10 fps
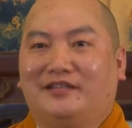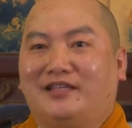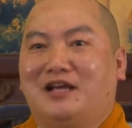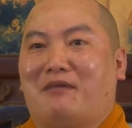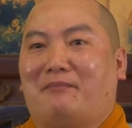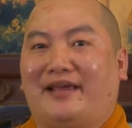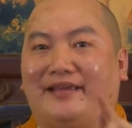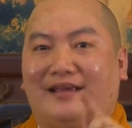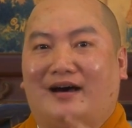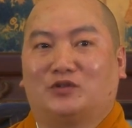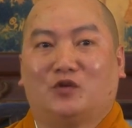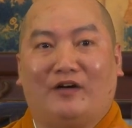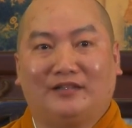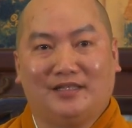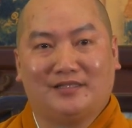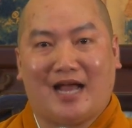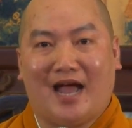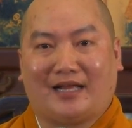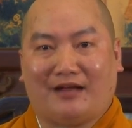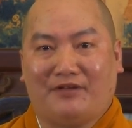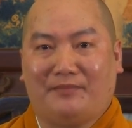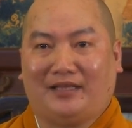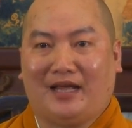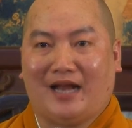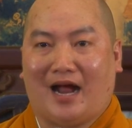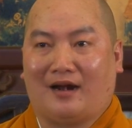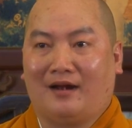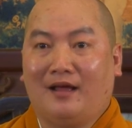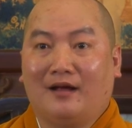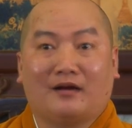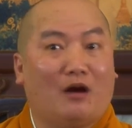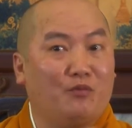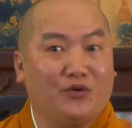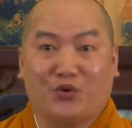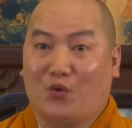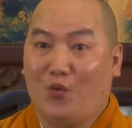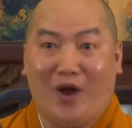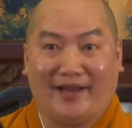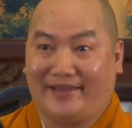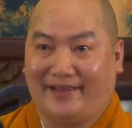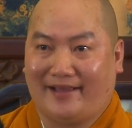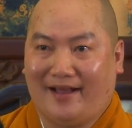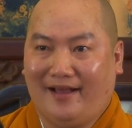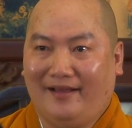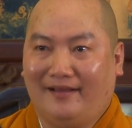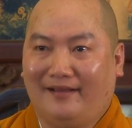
Nhưng mà bây giờ tôi phân tích ra, các vị mới thấy rằng không có chủ quan gì cả.